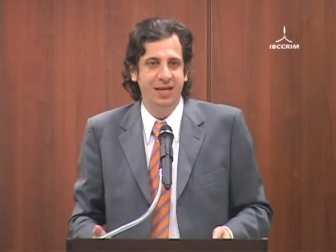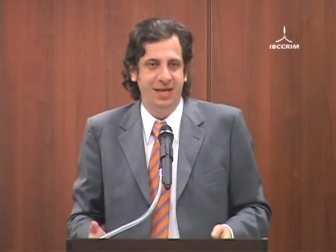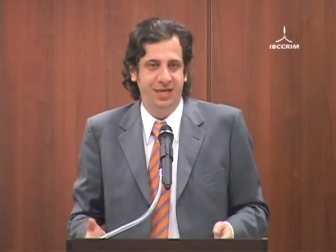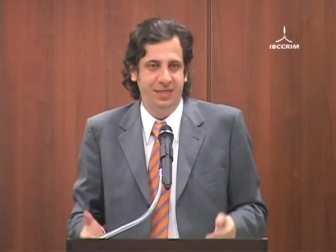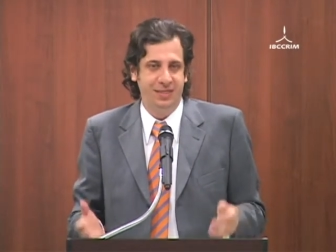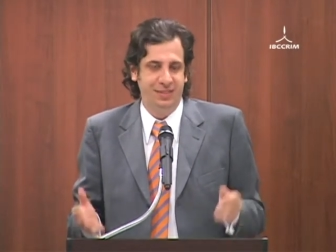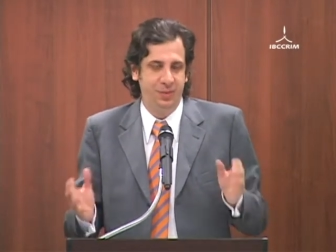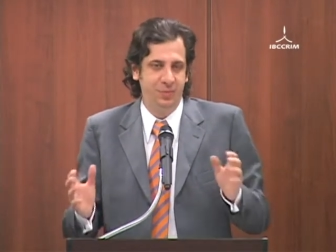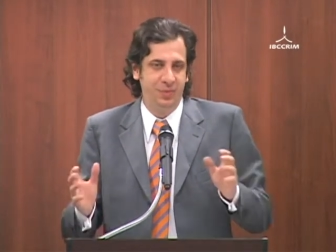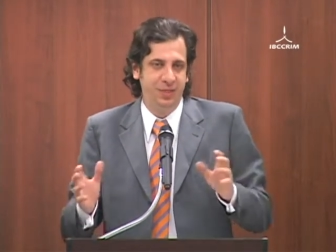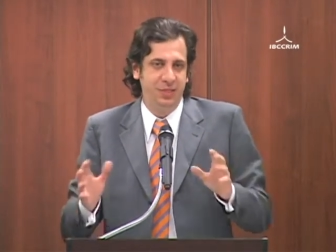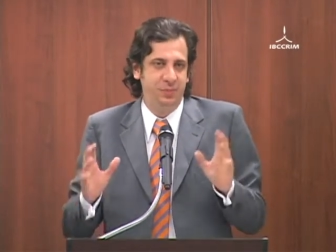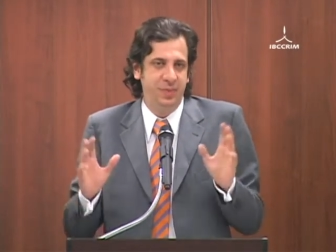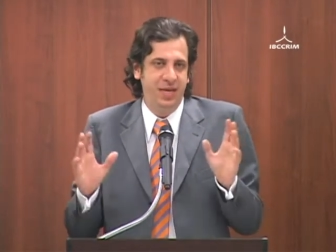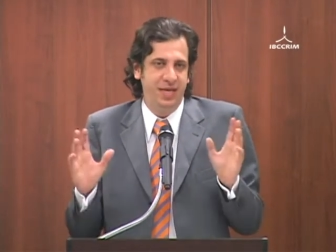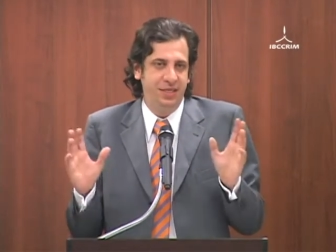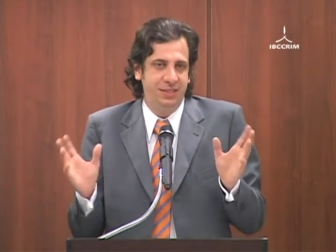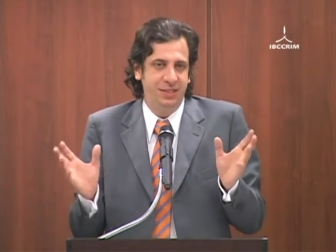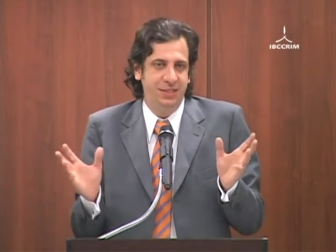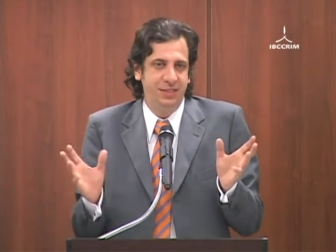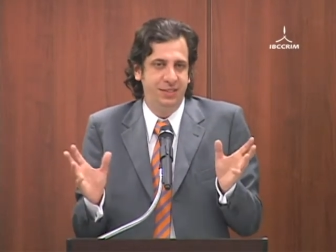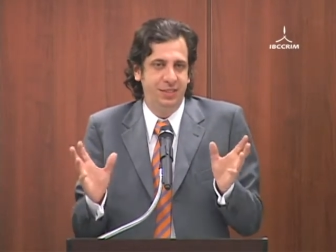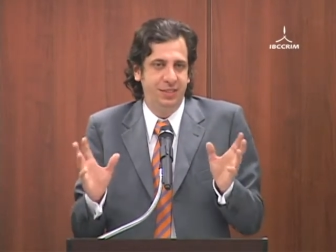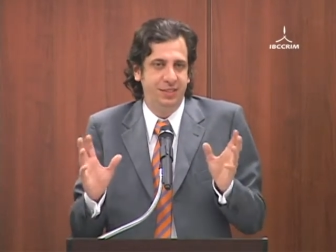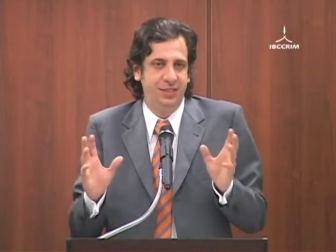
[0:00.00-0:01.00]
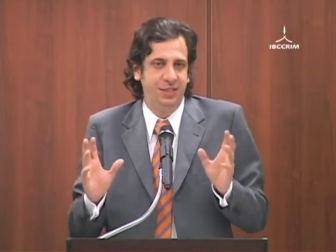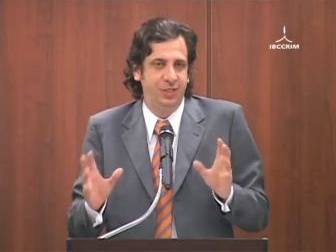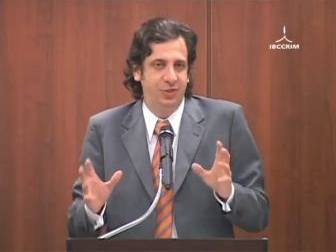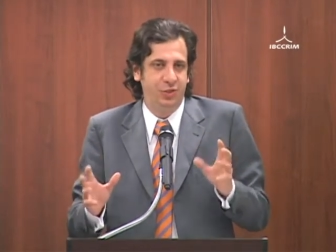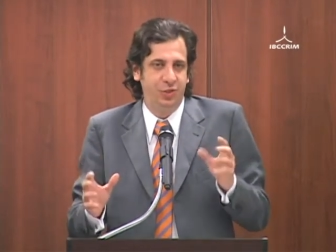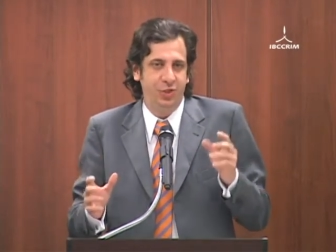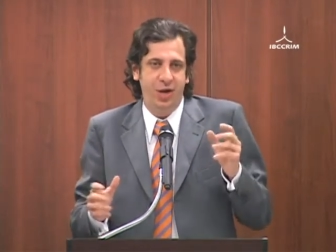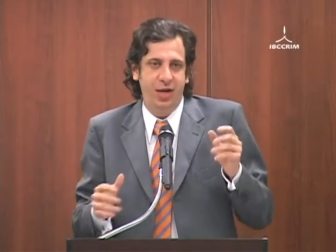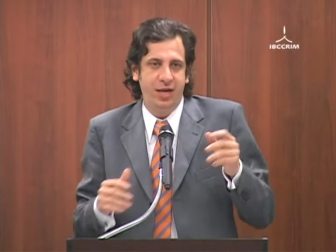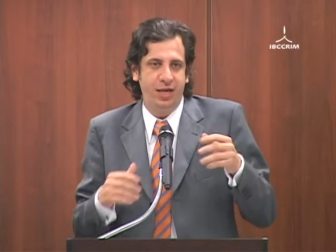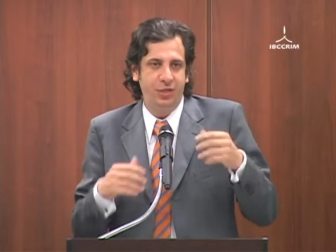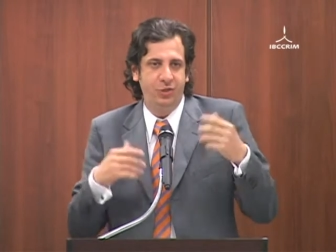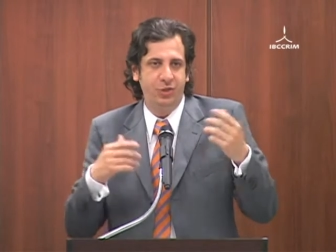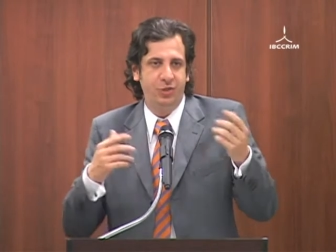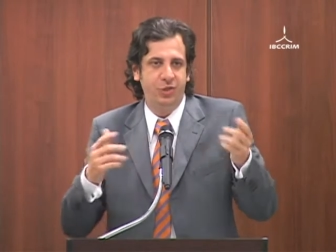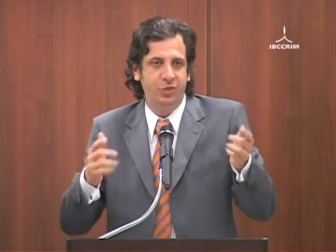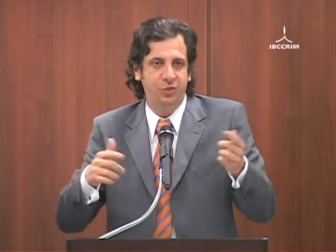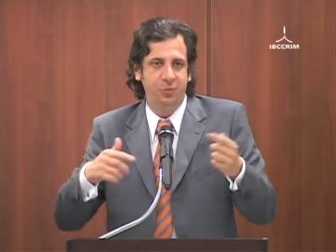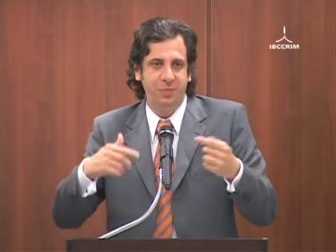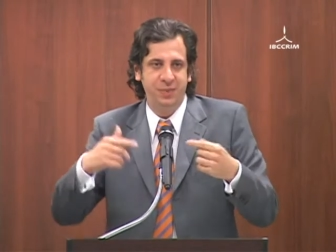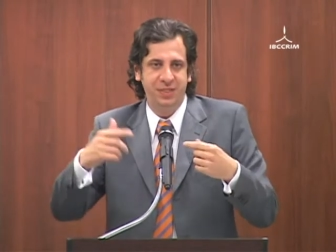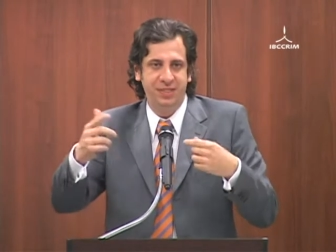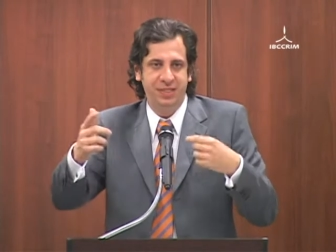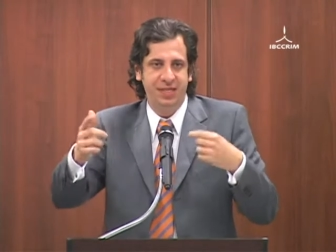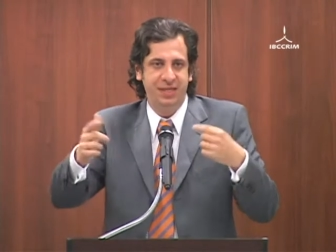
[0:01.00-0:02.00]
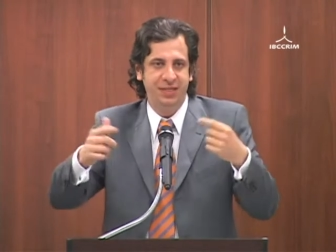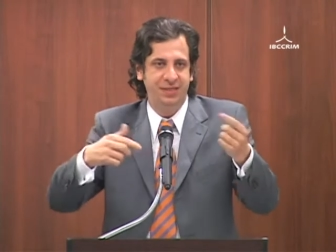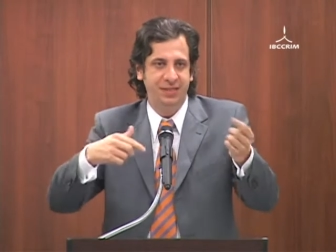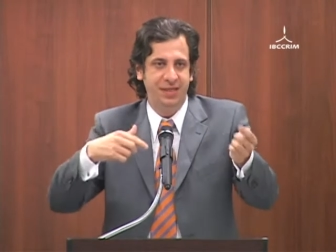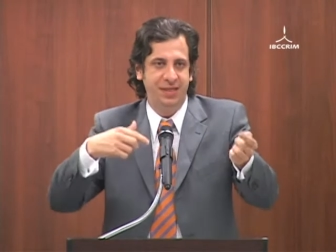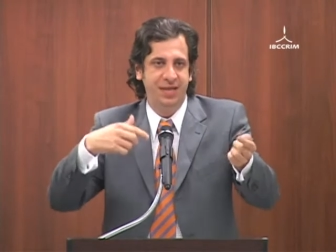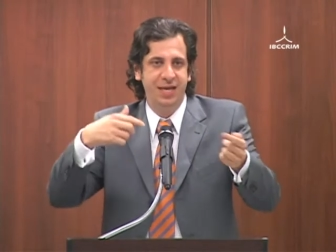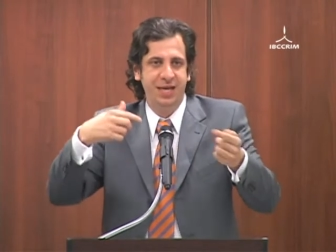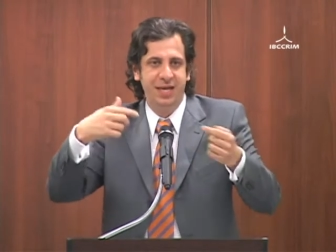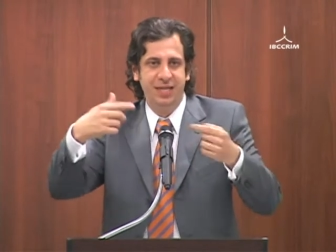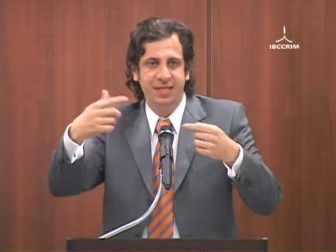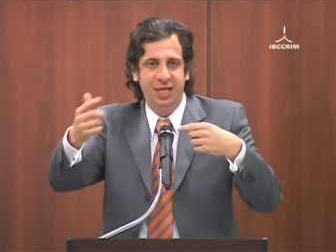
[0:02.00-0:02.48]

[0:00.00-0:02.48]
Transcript: É simplesmente a gente diz droga é toda substância